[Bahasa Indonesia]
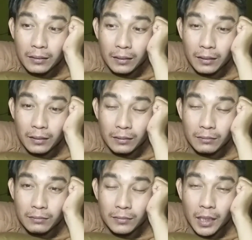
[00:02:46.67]
jadi
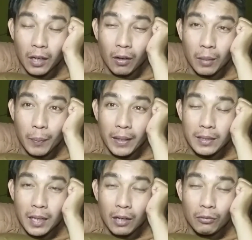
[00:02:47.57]
kalau ada
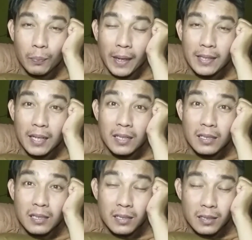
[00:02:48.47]
perasaan aku perasaan
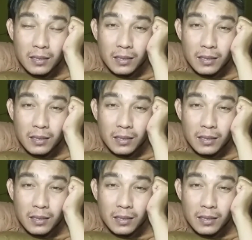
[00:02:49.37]
nyesek